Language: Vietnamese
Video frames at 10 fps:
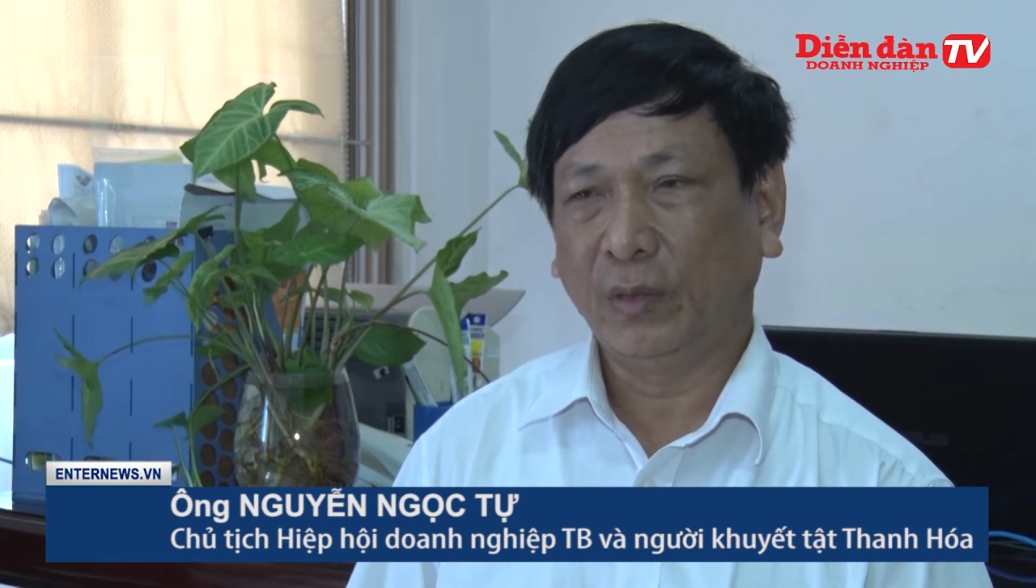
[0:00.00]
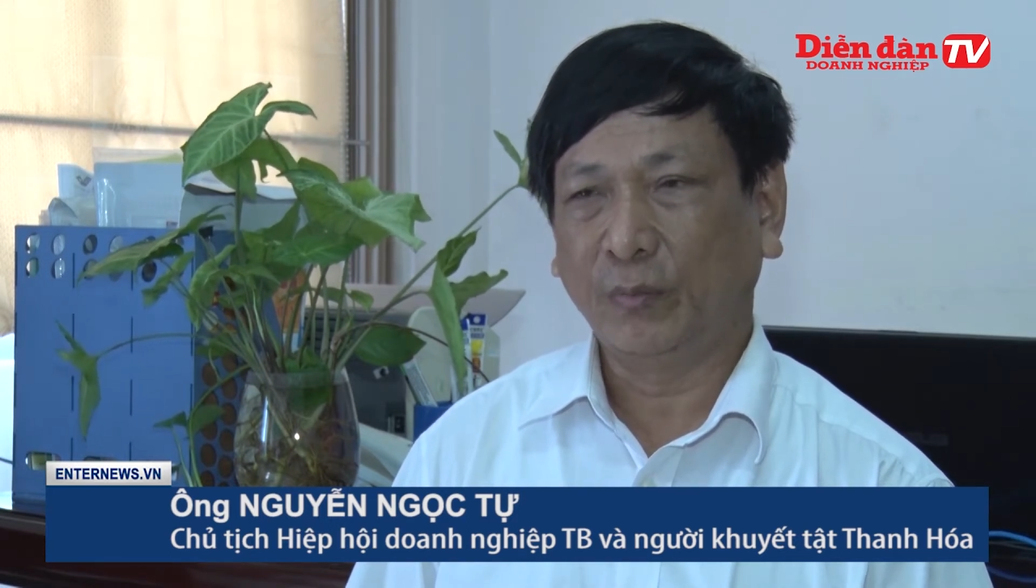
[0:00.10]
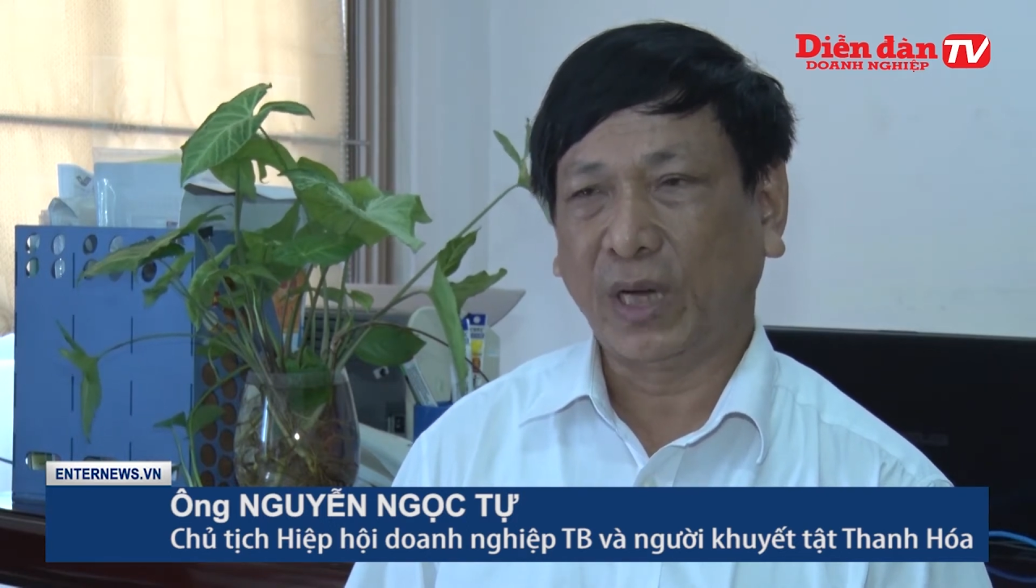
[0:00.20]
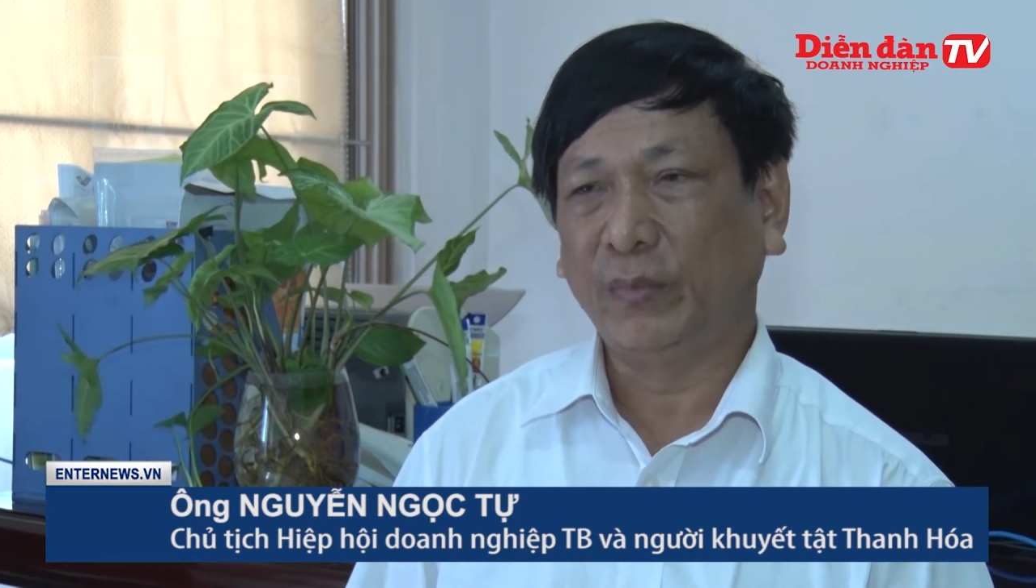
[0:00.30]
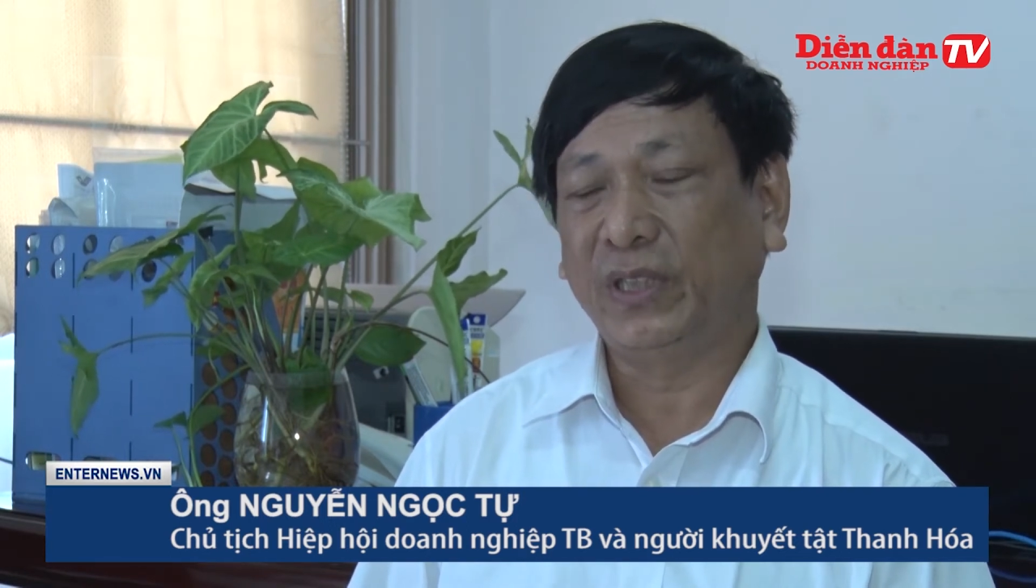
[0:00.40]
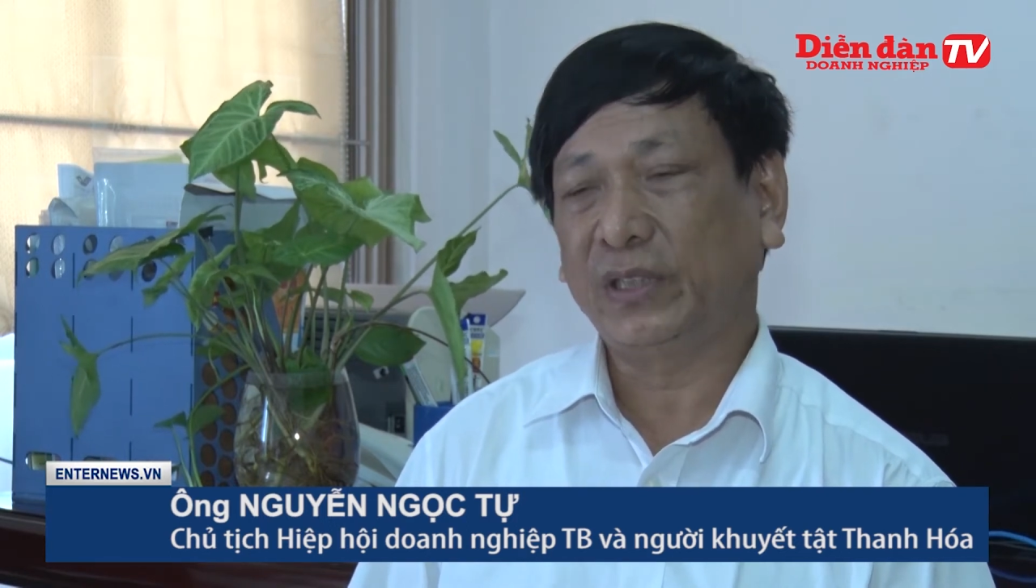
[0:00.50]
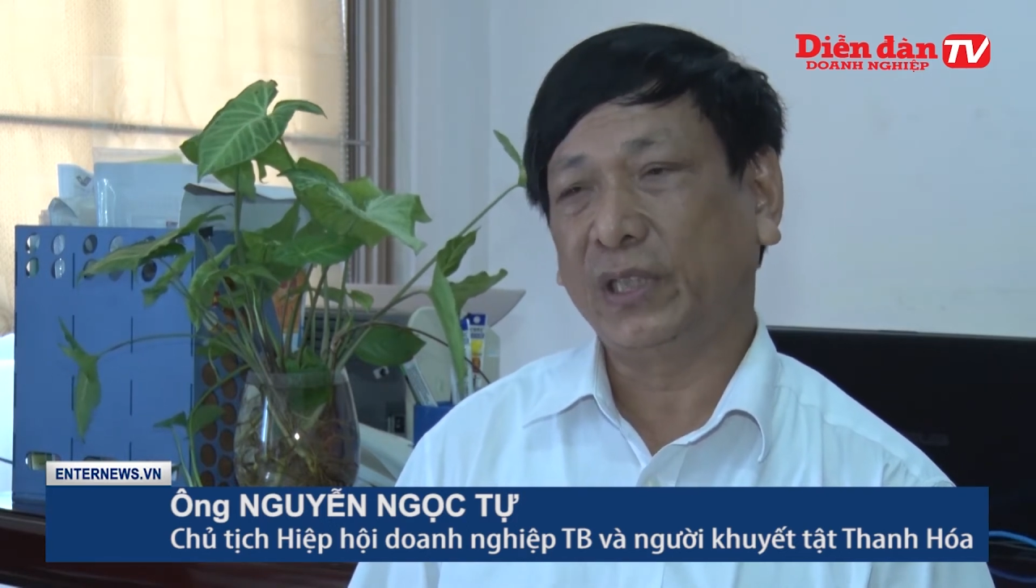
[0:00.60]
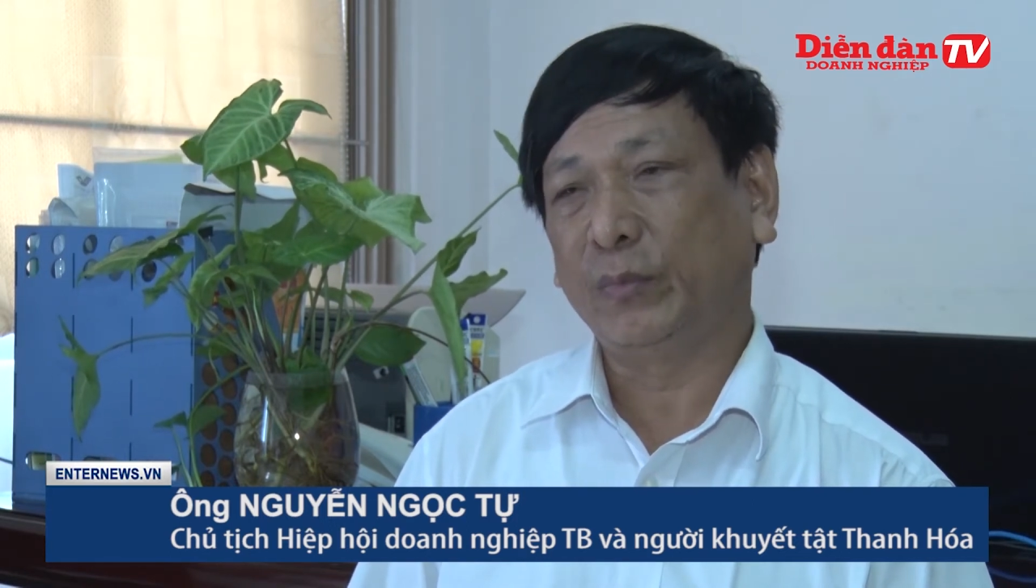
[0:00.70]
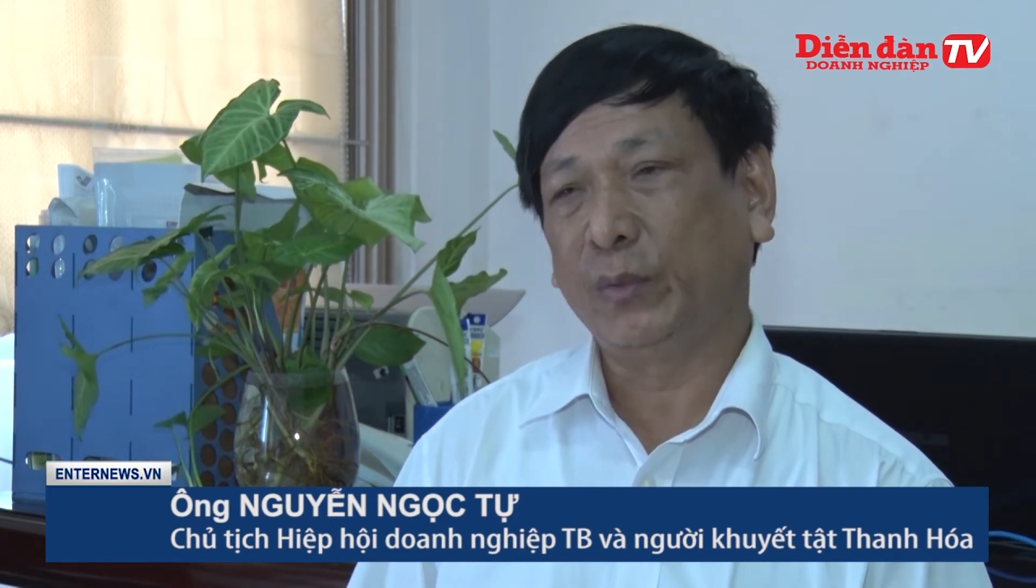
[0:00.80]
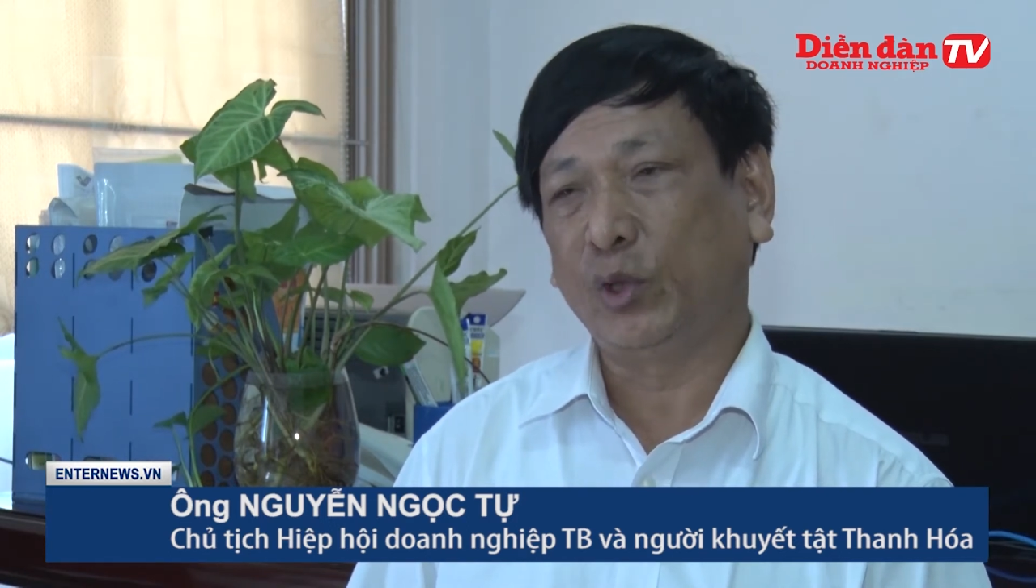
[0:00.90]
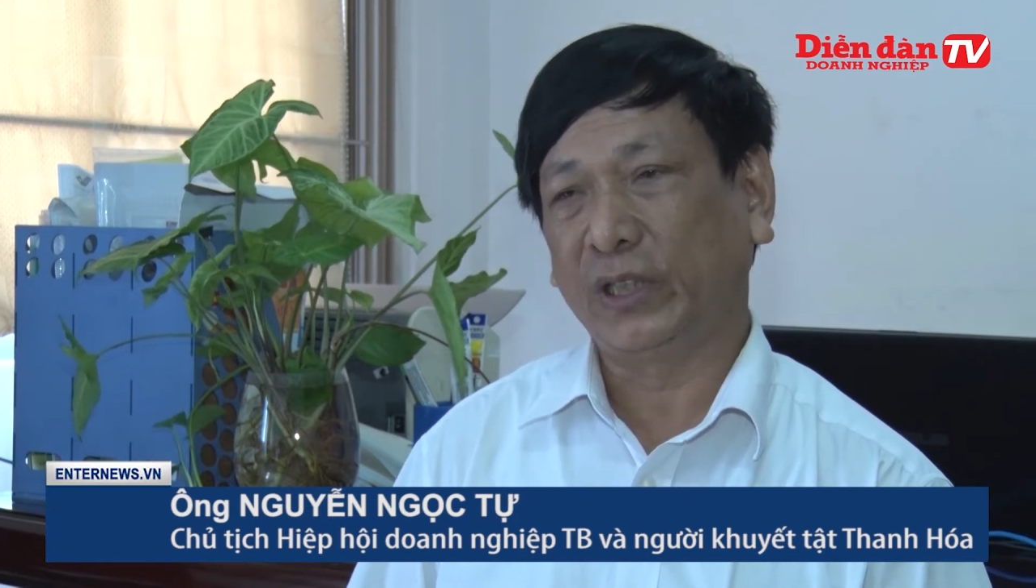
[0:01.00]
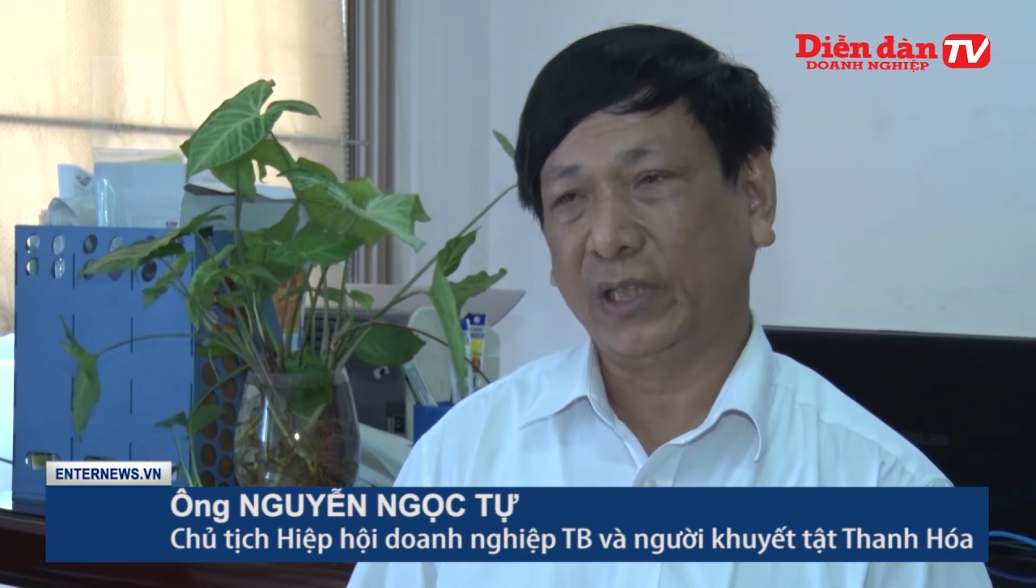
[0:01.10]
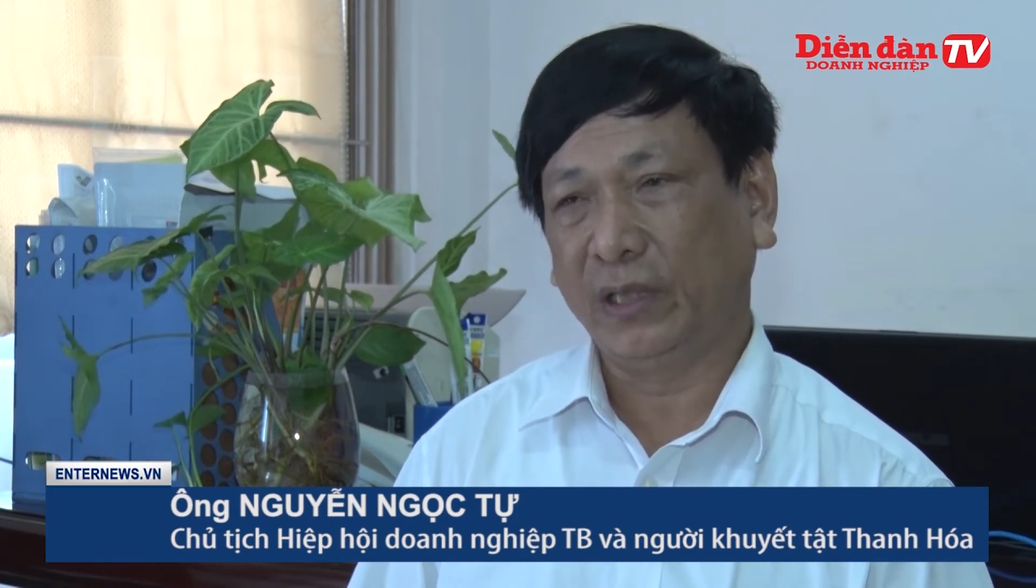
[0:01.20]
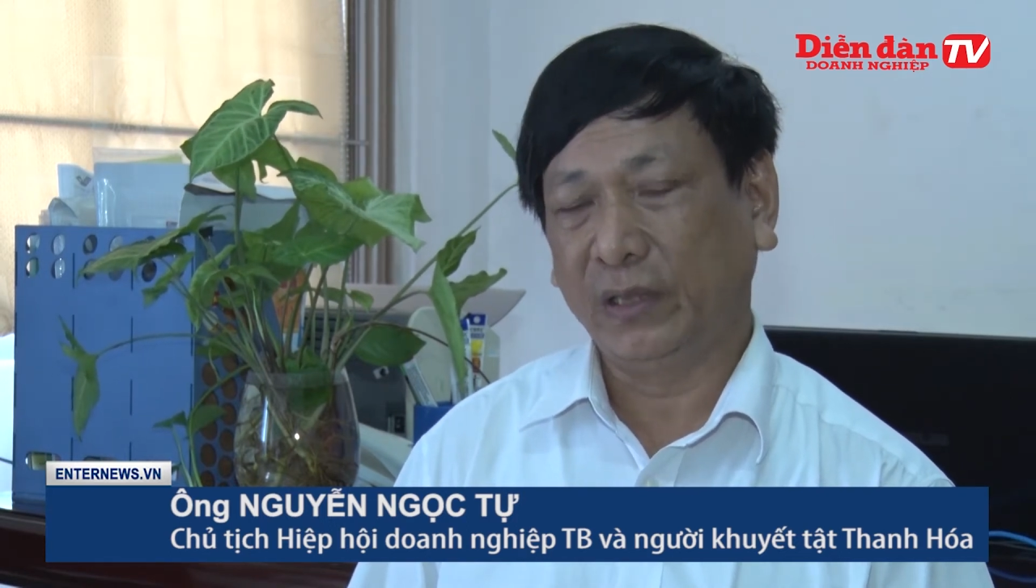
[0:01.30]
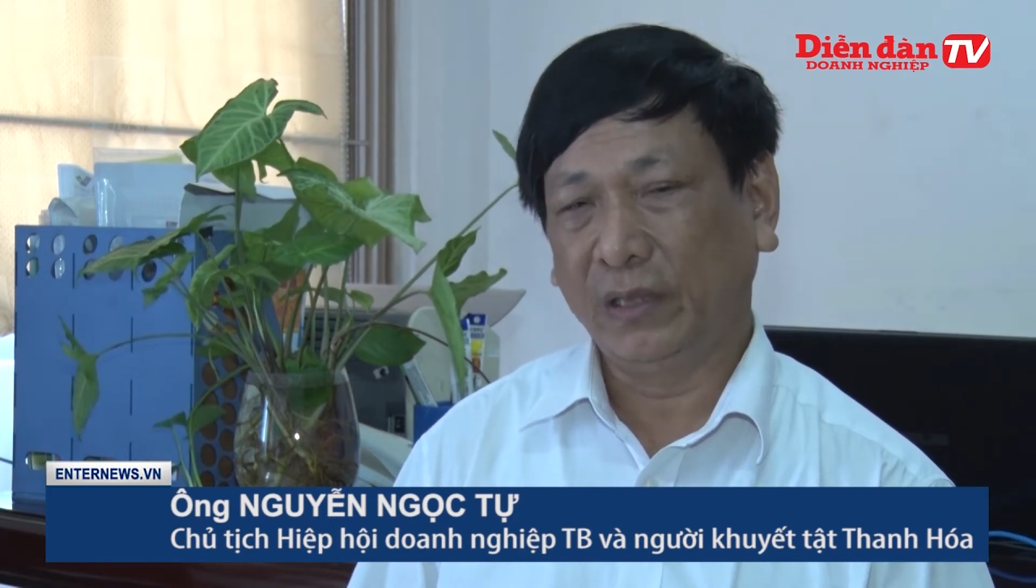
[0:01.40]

70 chiếc xe 14 tỷ